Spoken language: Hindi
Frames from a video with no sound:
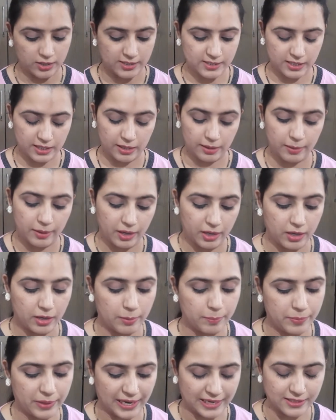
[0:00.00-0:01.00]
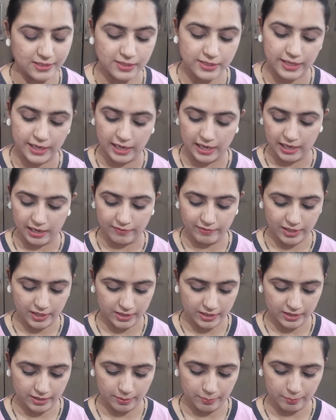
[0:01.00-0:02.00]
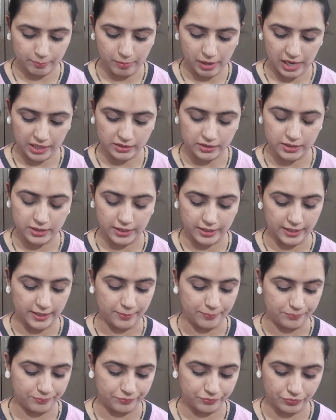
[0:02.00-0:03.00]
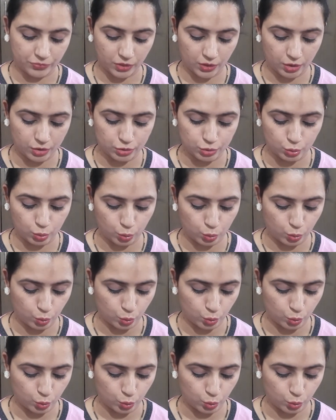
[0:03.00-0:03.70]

इसकी प्राइस के अलावा अगर हम बात करें तो